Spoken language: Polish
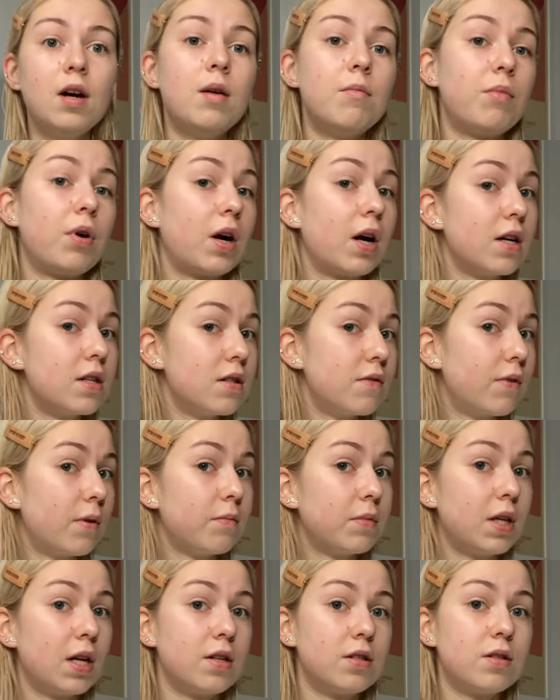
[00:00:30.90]
Pokażę
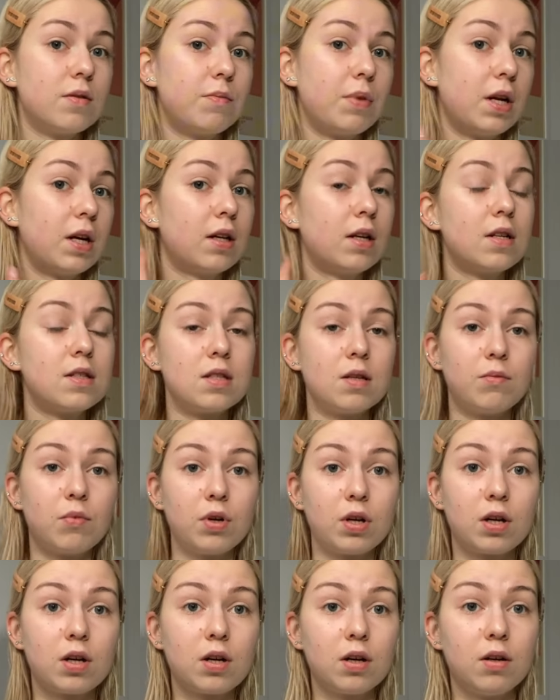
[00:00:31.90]
Wam też pielęgnację
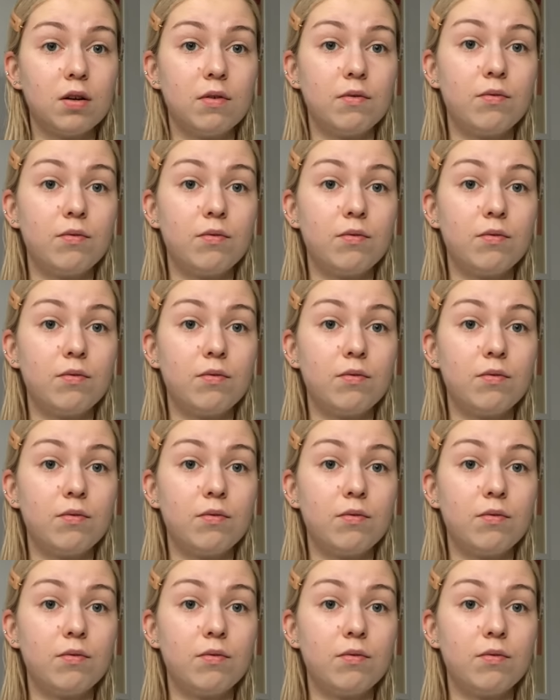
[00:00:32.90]
moich e,